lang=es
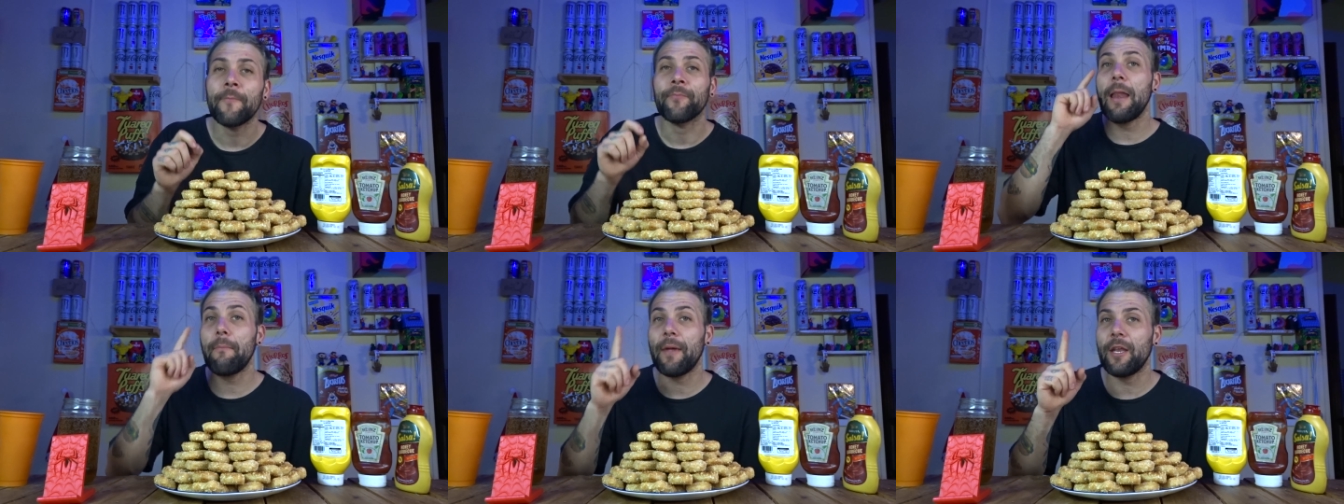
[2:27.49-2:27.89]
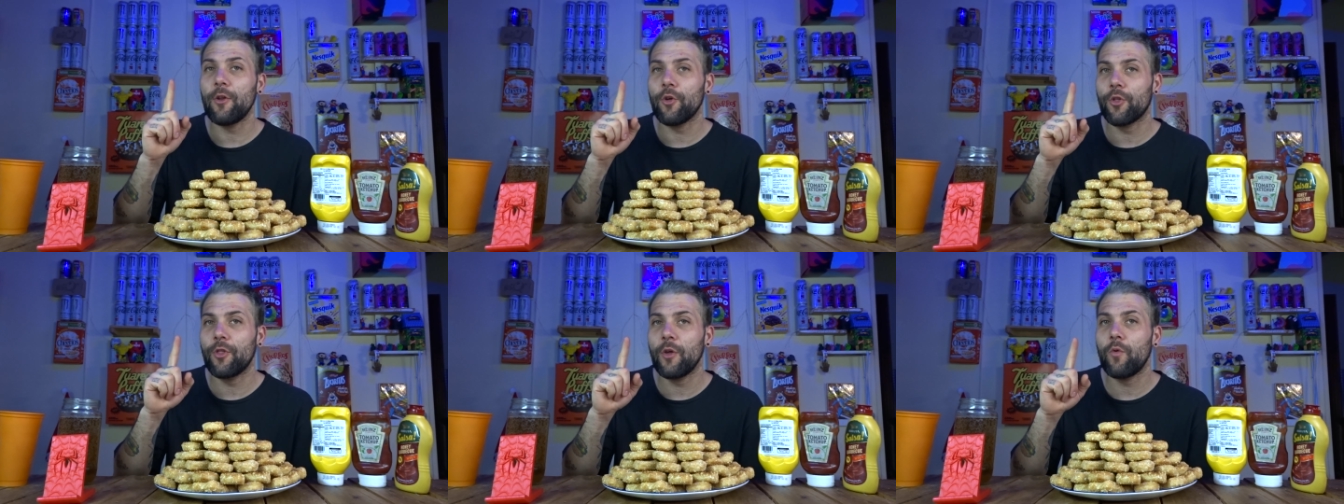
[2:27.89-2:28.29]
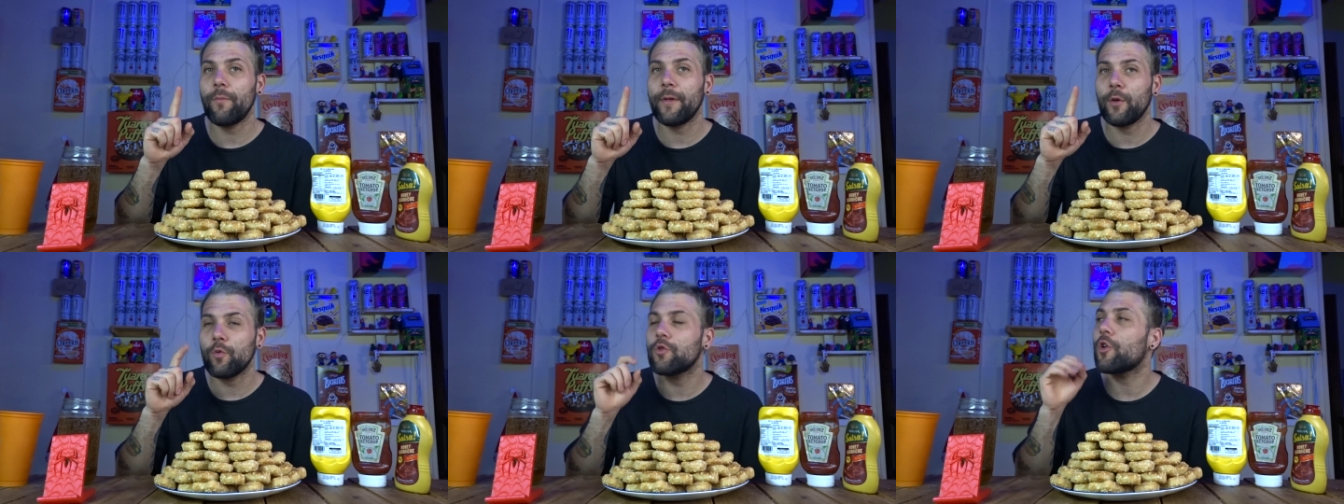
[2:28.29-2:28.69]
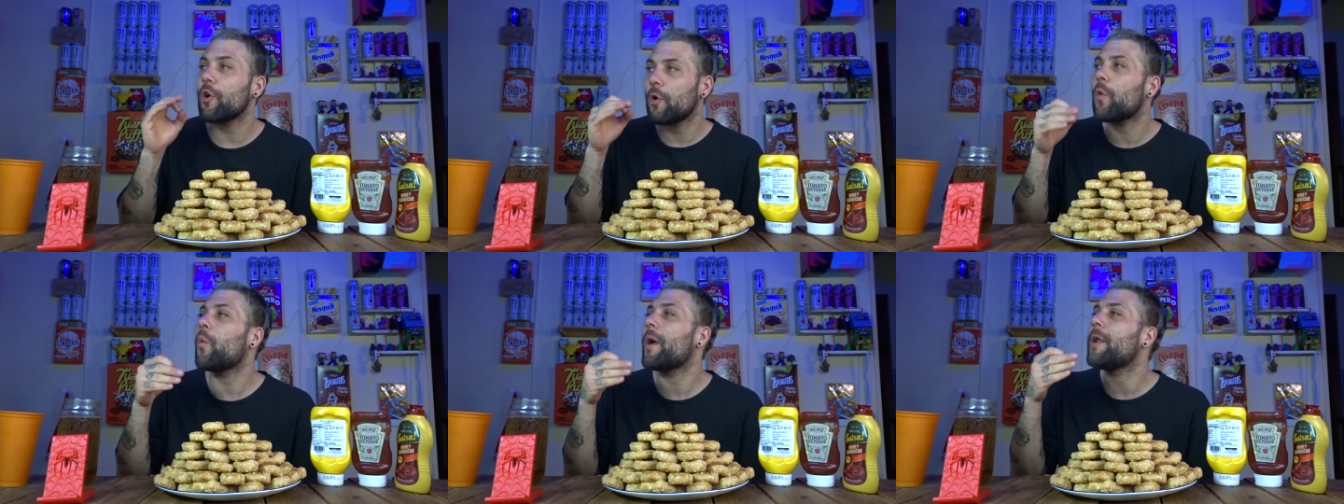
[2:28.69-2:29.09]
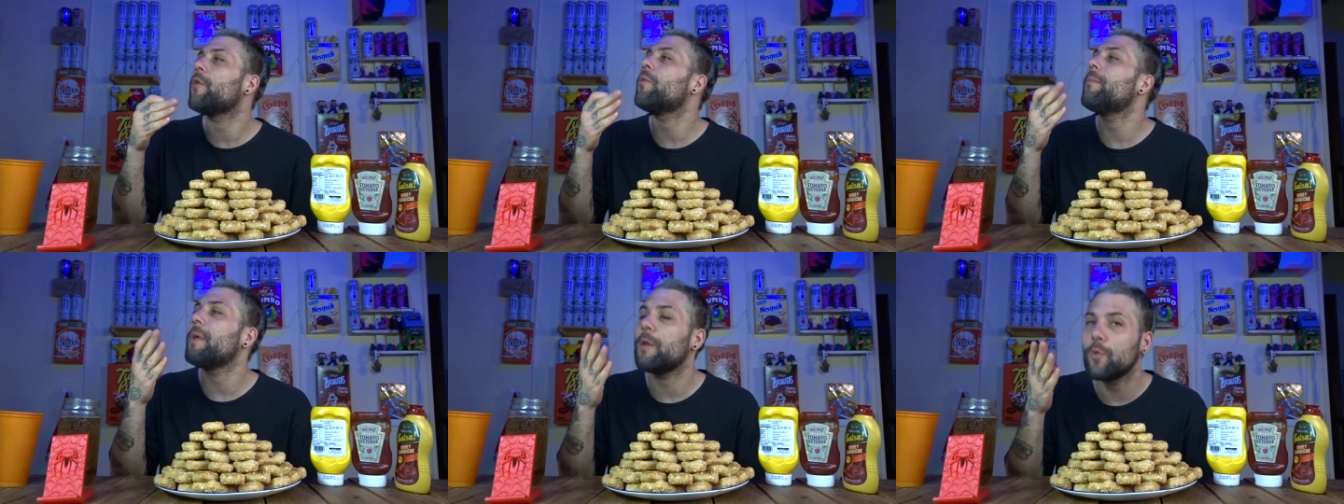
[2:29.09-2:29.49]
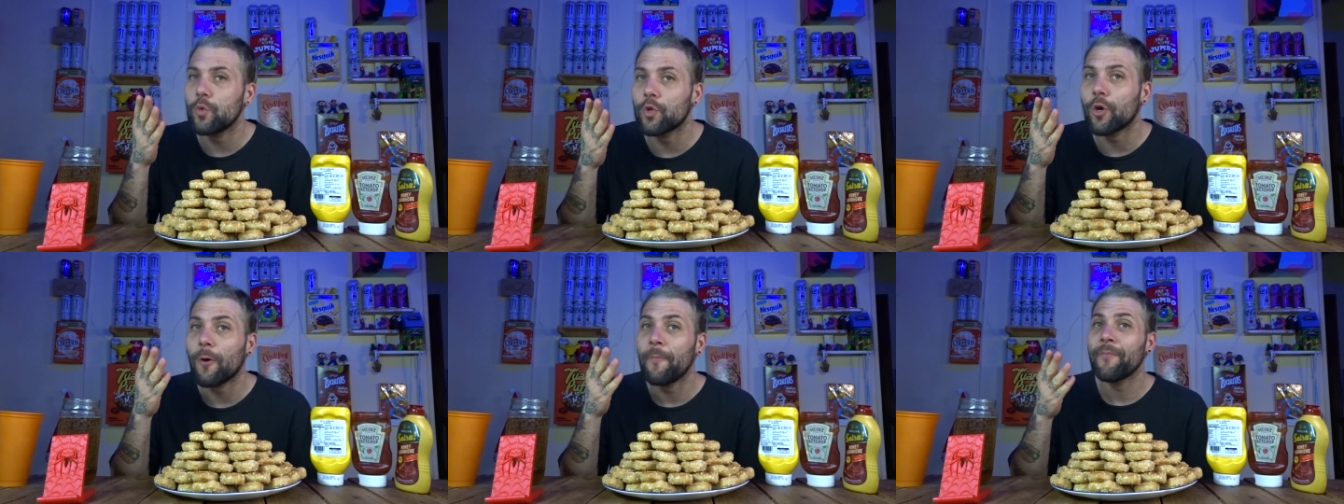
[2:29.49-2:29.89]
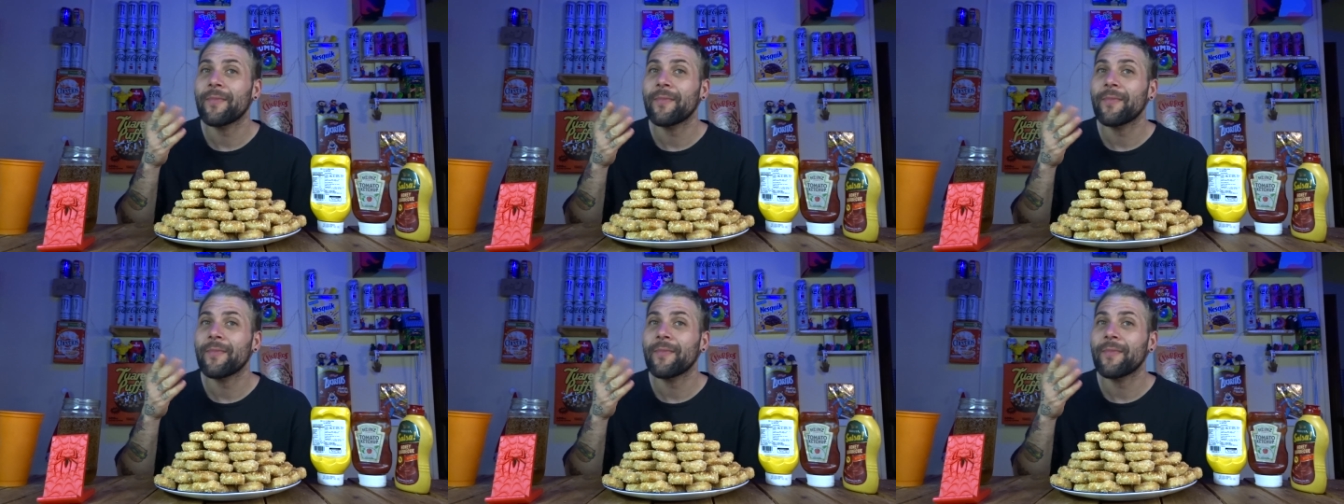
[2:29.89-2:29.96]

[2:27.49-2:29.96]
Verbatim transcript: en menos de un minuto o en un minuto.